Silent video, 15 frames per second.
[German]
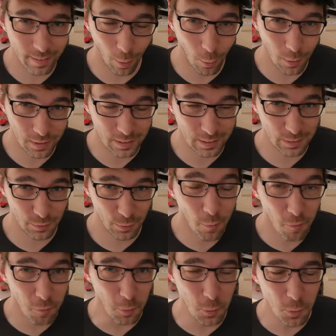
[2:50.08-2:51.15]
dauert dieses
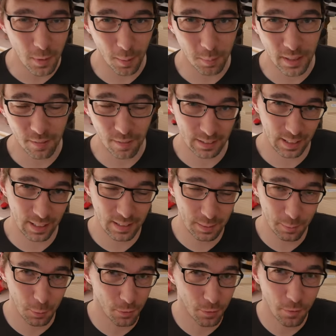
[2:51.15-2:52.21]
5-Minuten-Update, was eigentlich
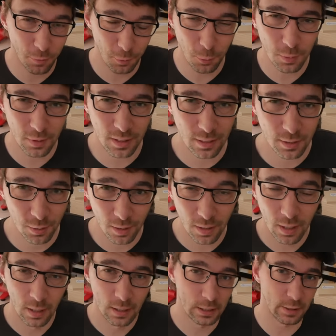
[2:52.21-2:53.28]
immer nur 5 Minuten gehen soll,
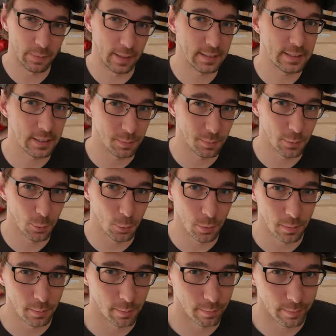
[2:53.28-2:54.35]
20
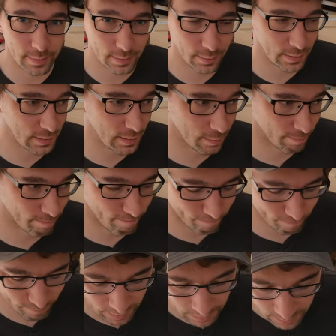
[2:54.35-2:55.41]
Minuten. Deswegen, hm.
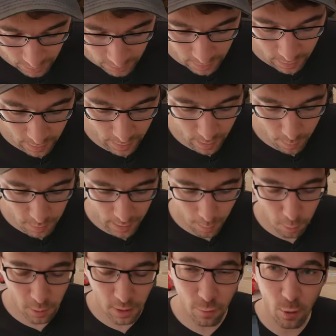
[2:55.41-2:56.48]
ähm, ich
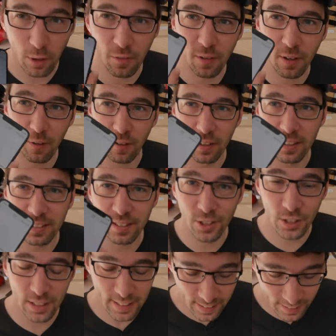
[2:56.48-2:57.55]
habe auch nicht wirklich viel auf der Liste
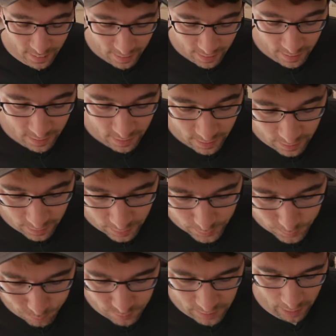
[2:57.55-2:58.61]
stehen.
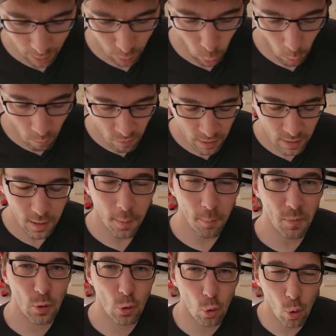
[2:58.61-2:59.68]
Ähm, ja, kommen wir
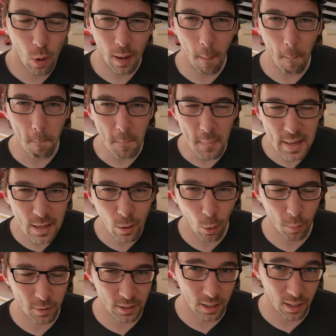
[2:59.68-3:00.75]
zur
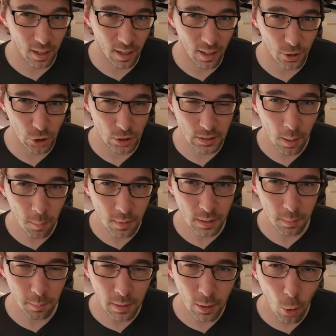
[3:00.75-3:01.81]
Mähroboter-Garage. Ich habe eine
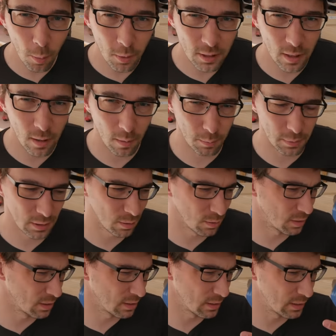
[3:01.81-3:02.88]
Mähroboter,
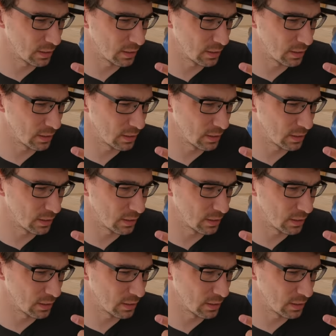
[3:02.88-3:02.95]
beziehungsweise